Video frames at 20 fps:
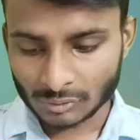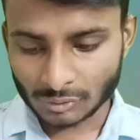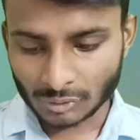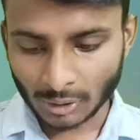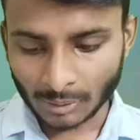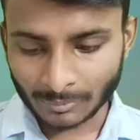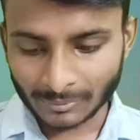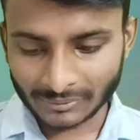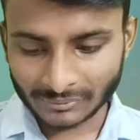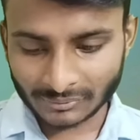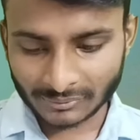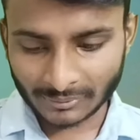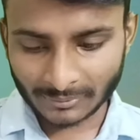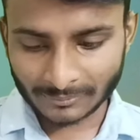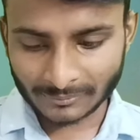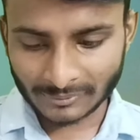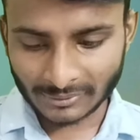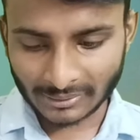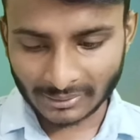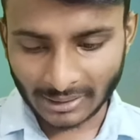जॉब
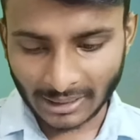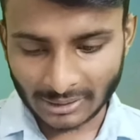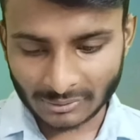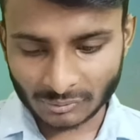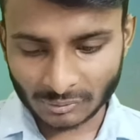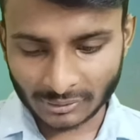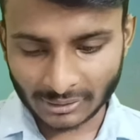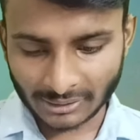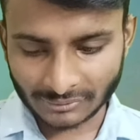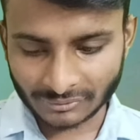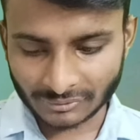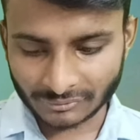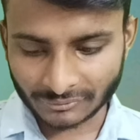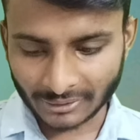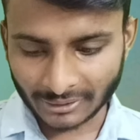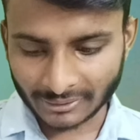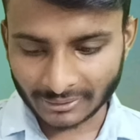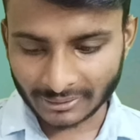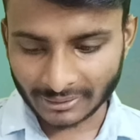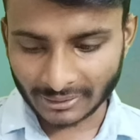डिस्क्रिप्शन एक्चुअली
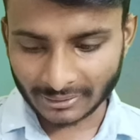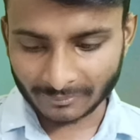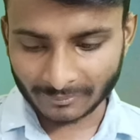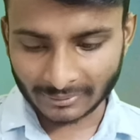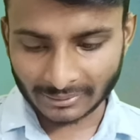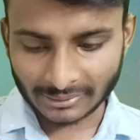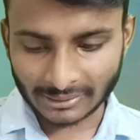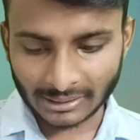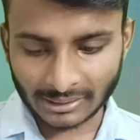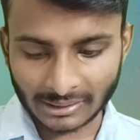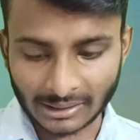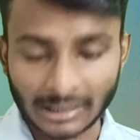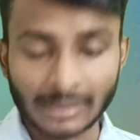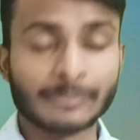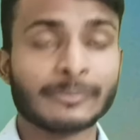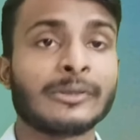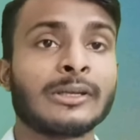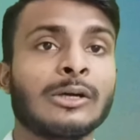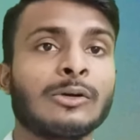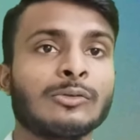असिस्टेंट ग्रेड वन का
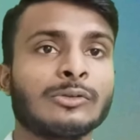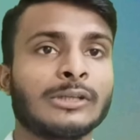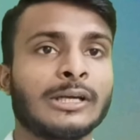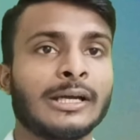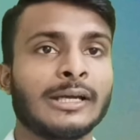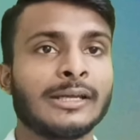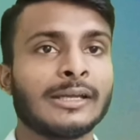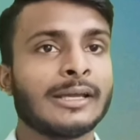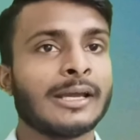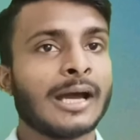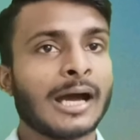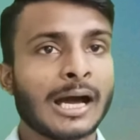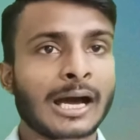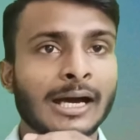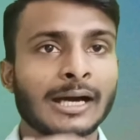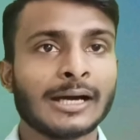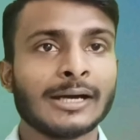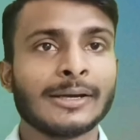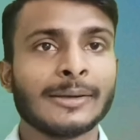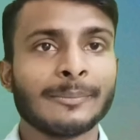काम क्या होता है
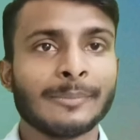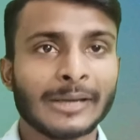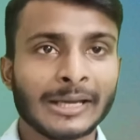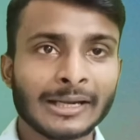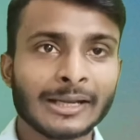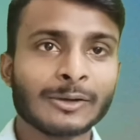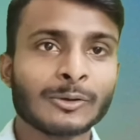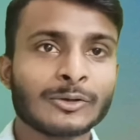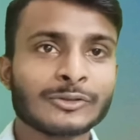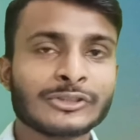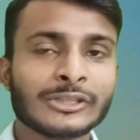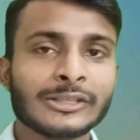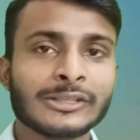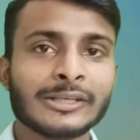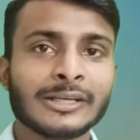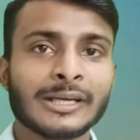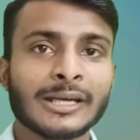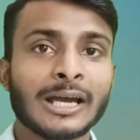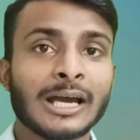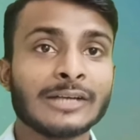हाँ पहला क्वेश्चन
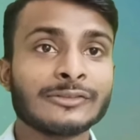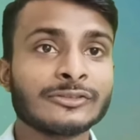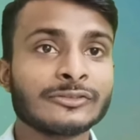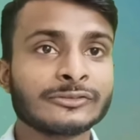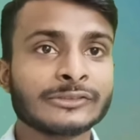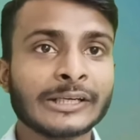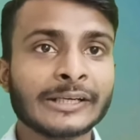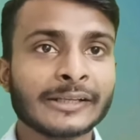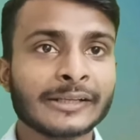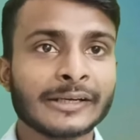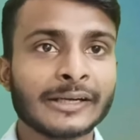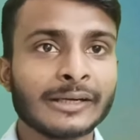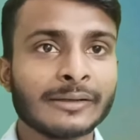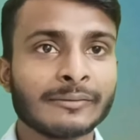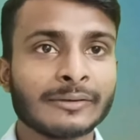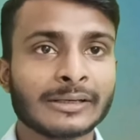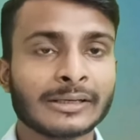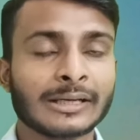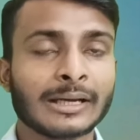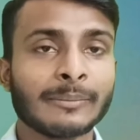ये है असिस्टेंट
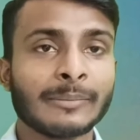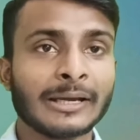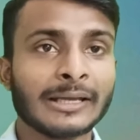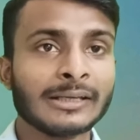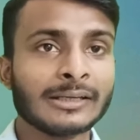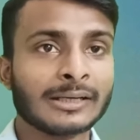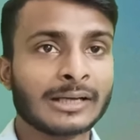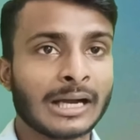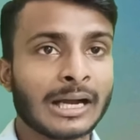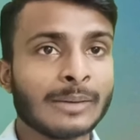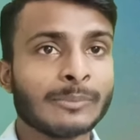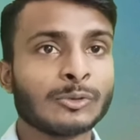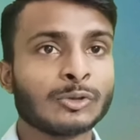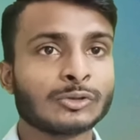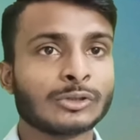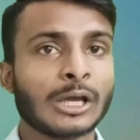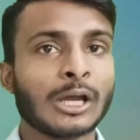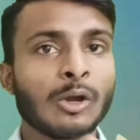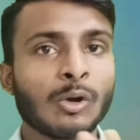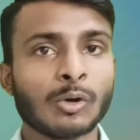ग्रेड वन का भाई काम
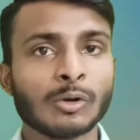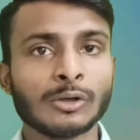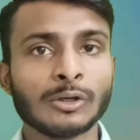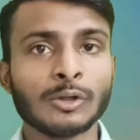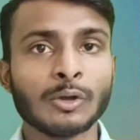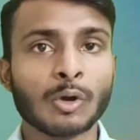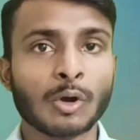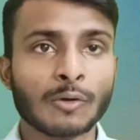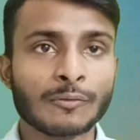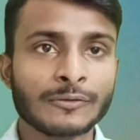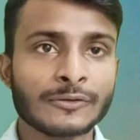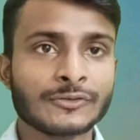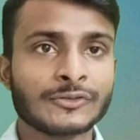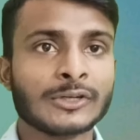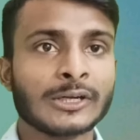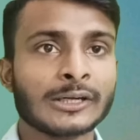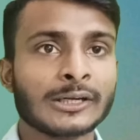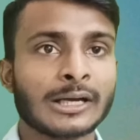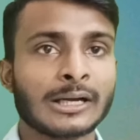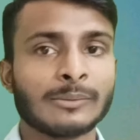होता है ओनली
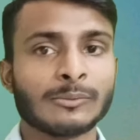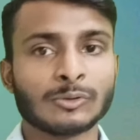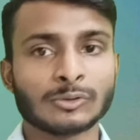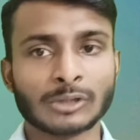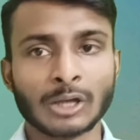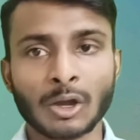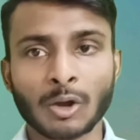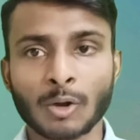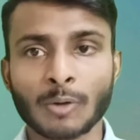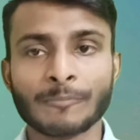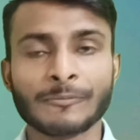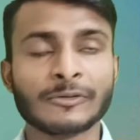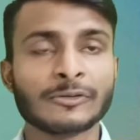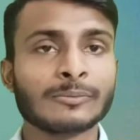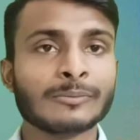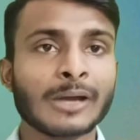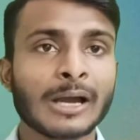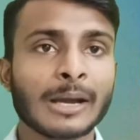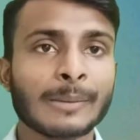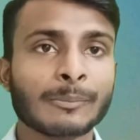ऑफिशियल काम होता है
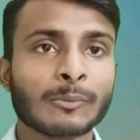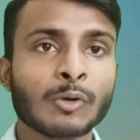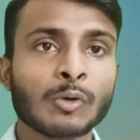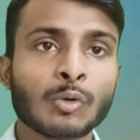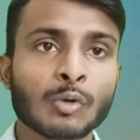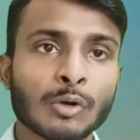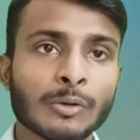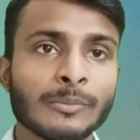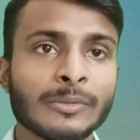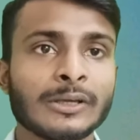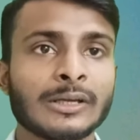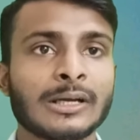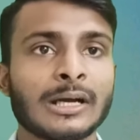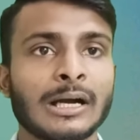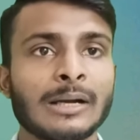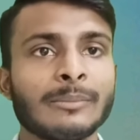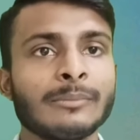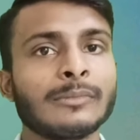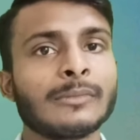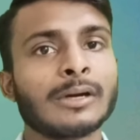ऑफिस में आपको कोई भी
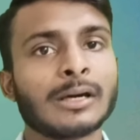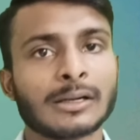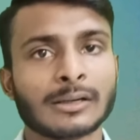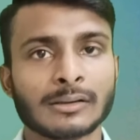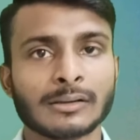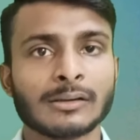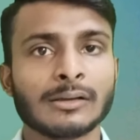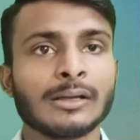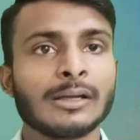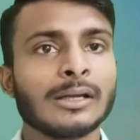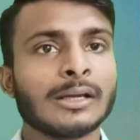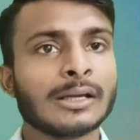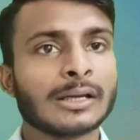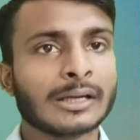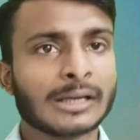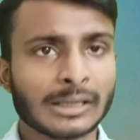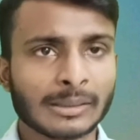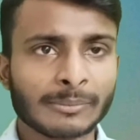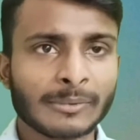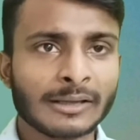काम कर
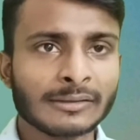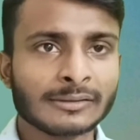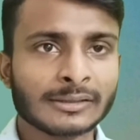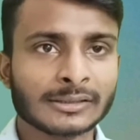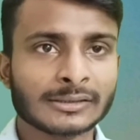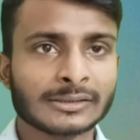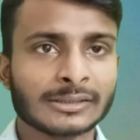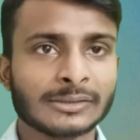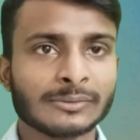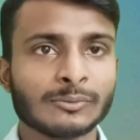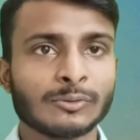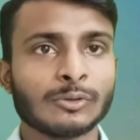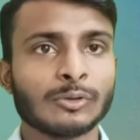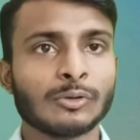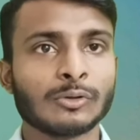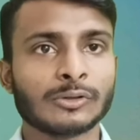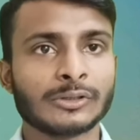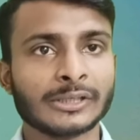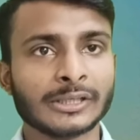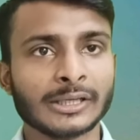करवा सकते हैं वो
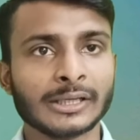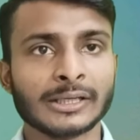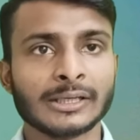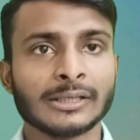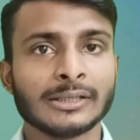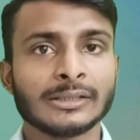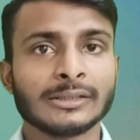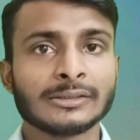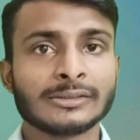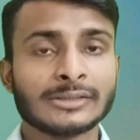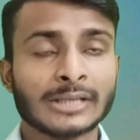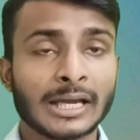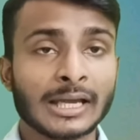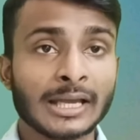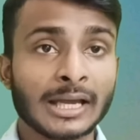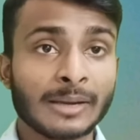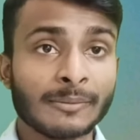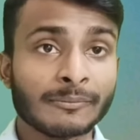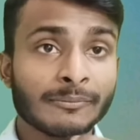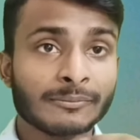लोग ठीक है
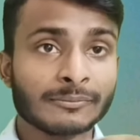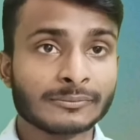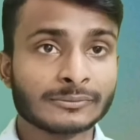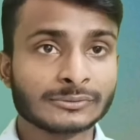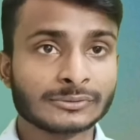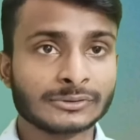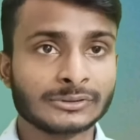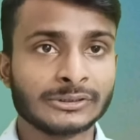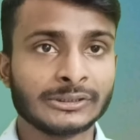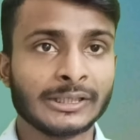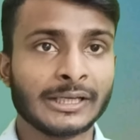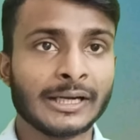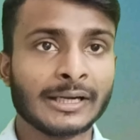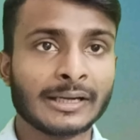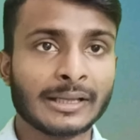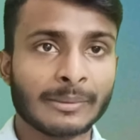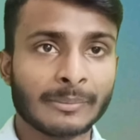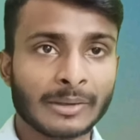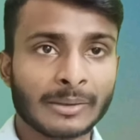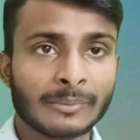चाहे आप सी
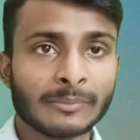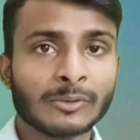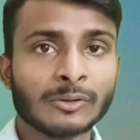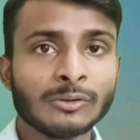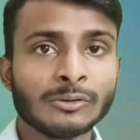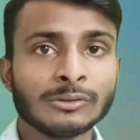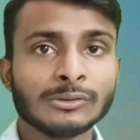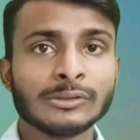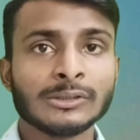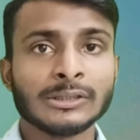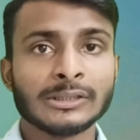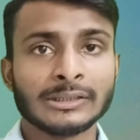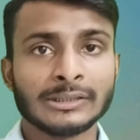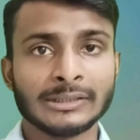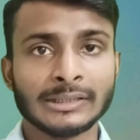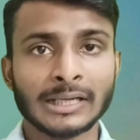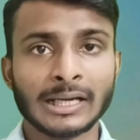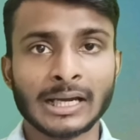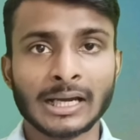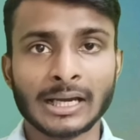एन एम एम हो
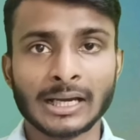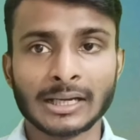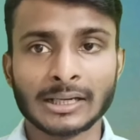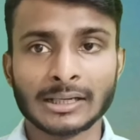या